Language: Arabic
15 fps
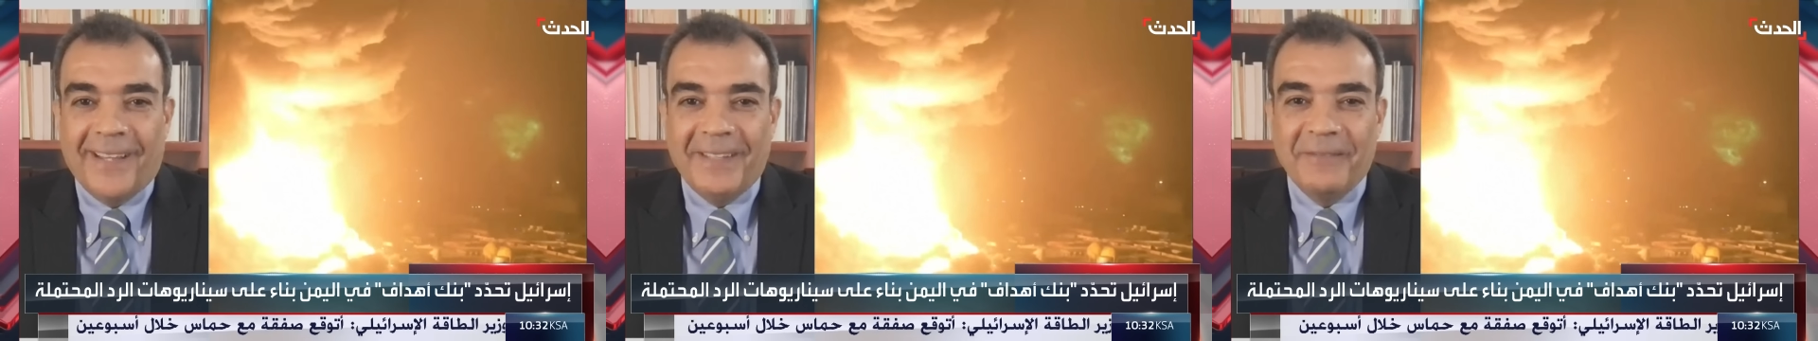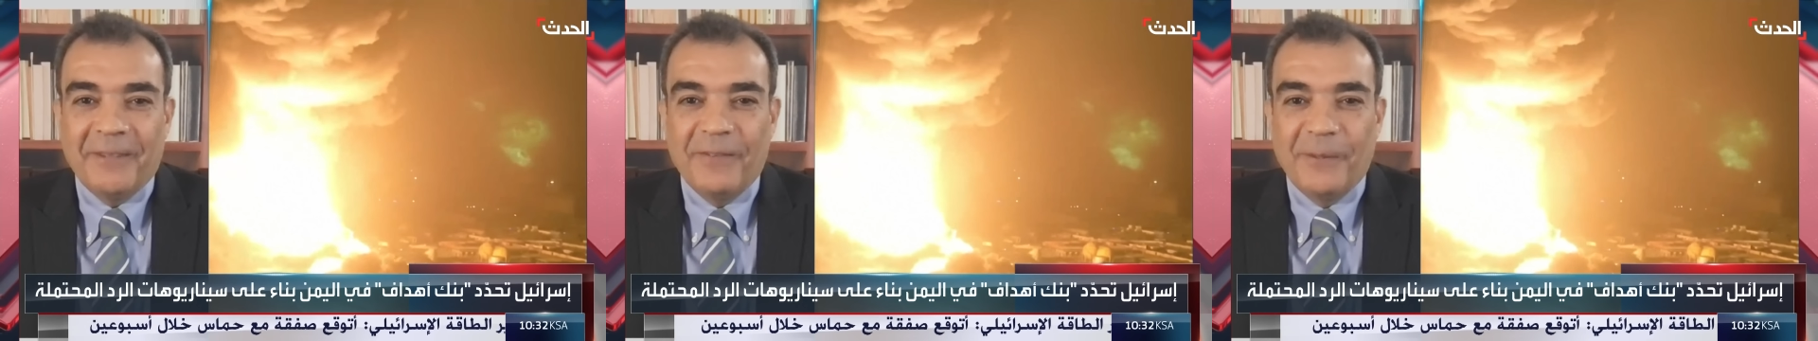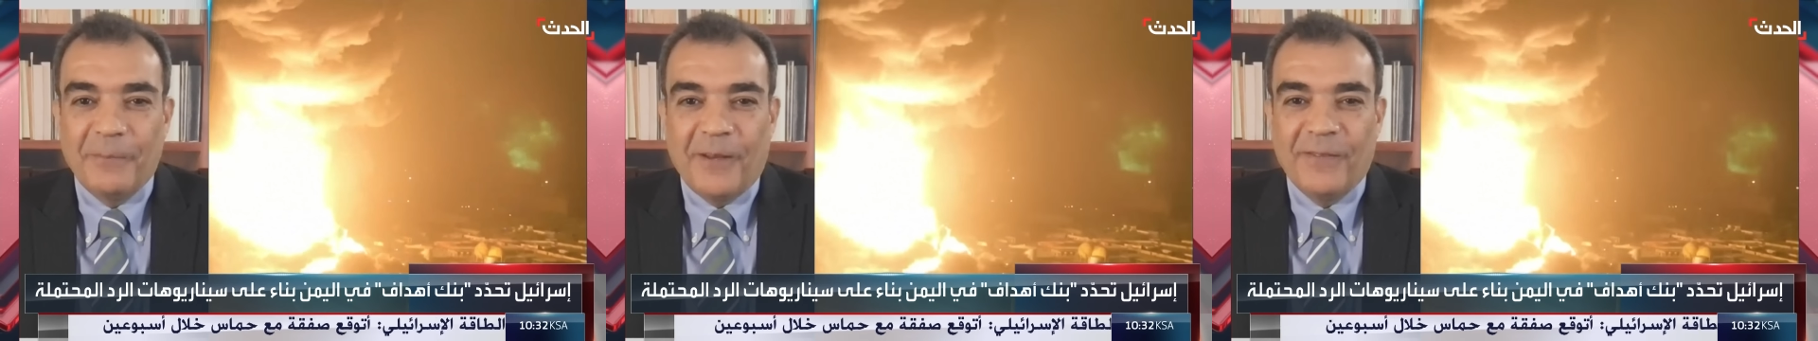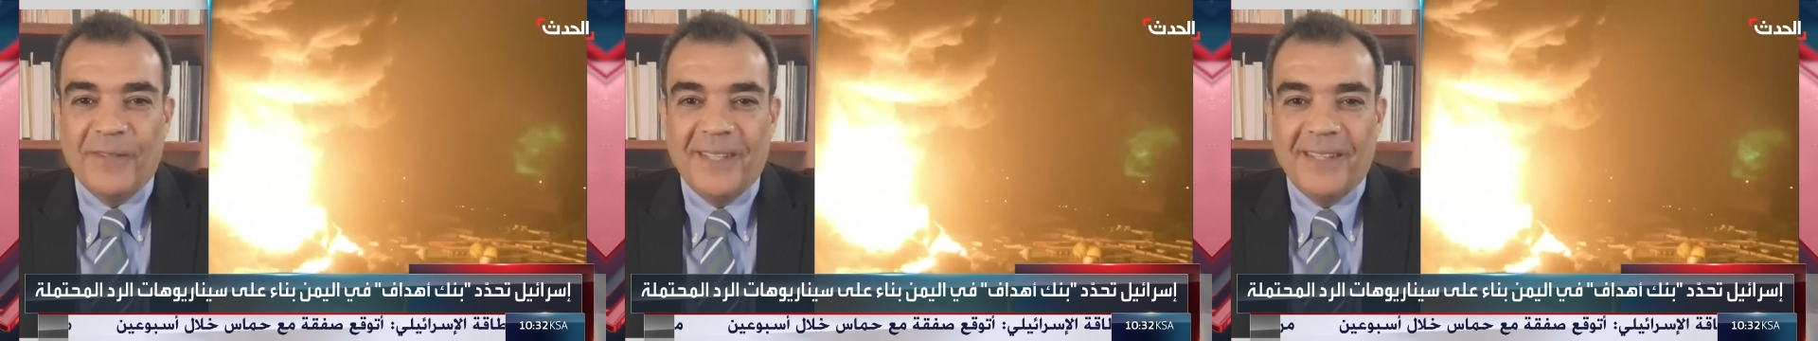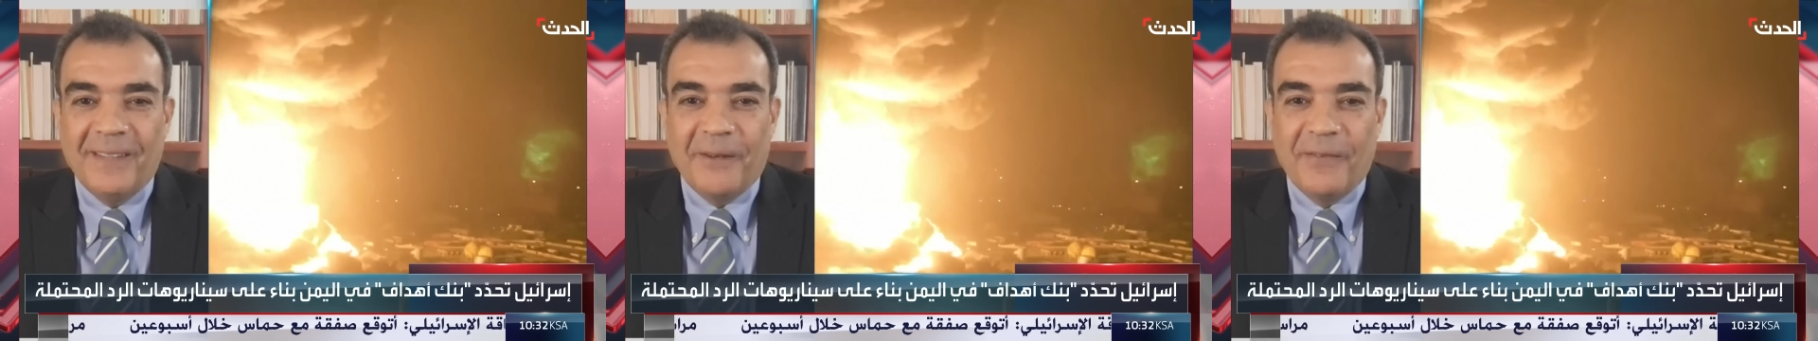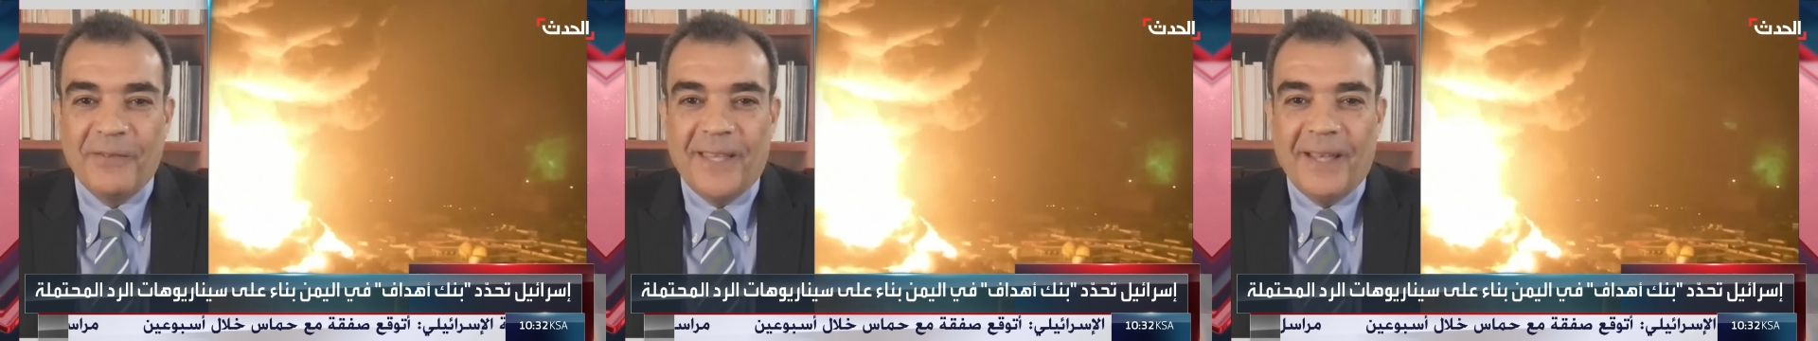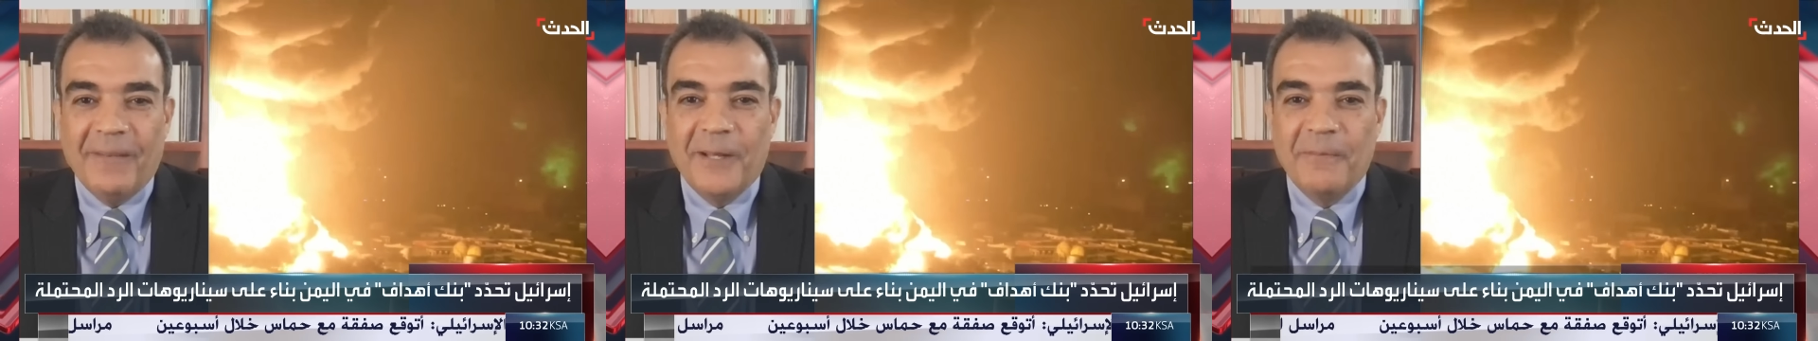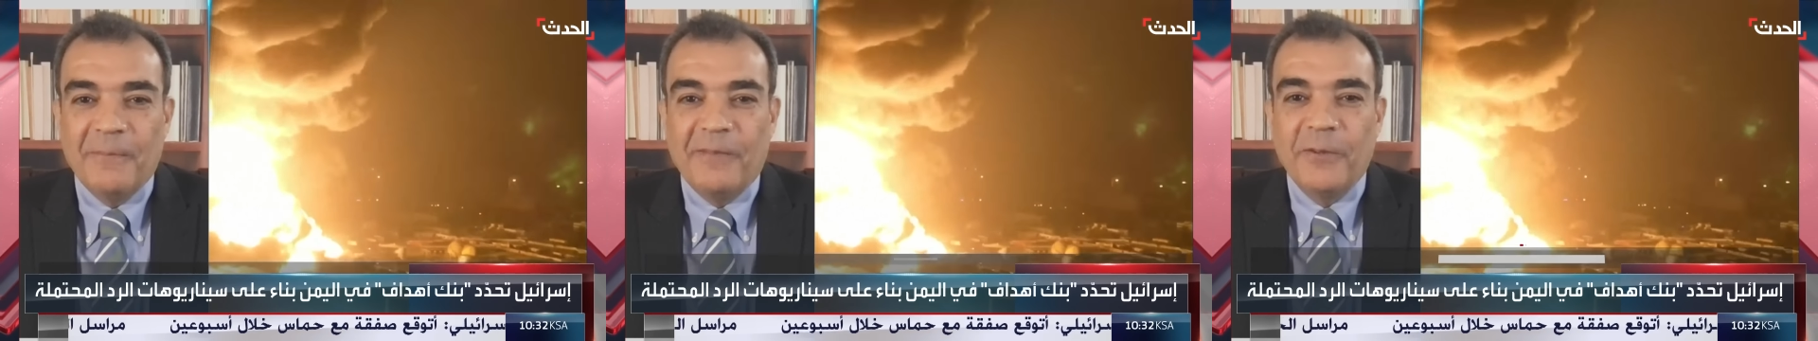ما في ما في ما في
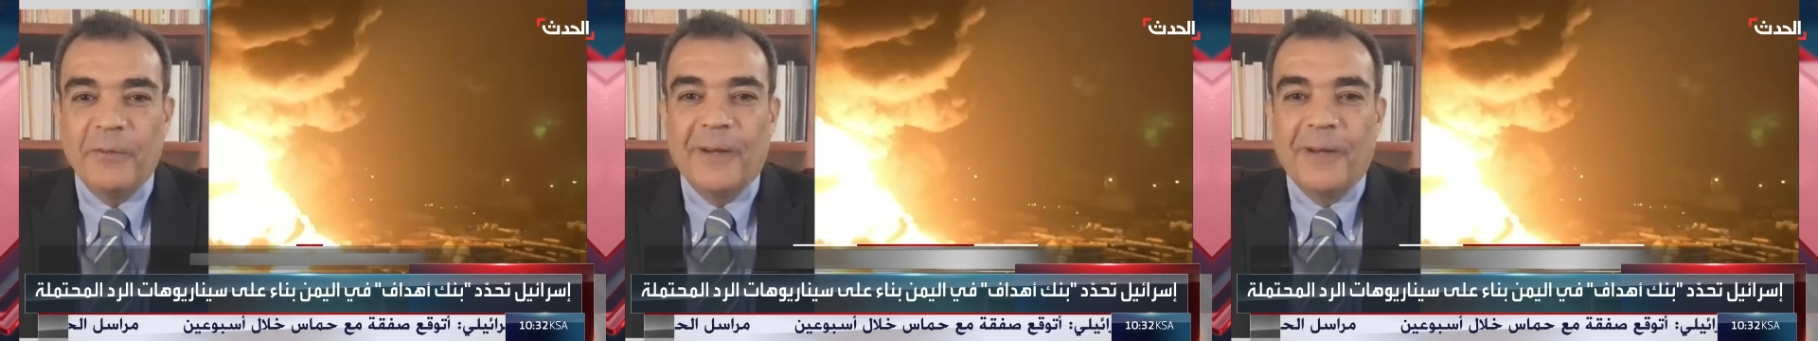امل ما في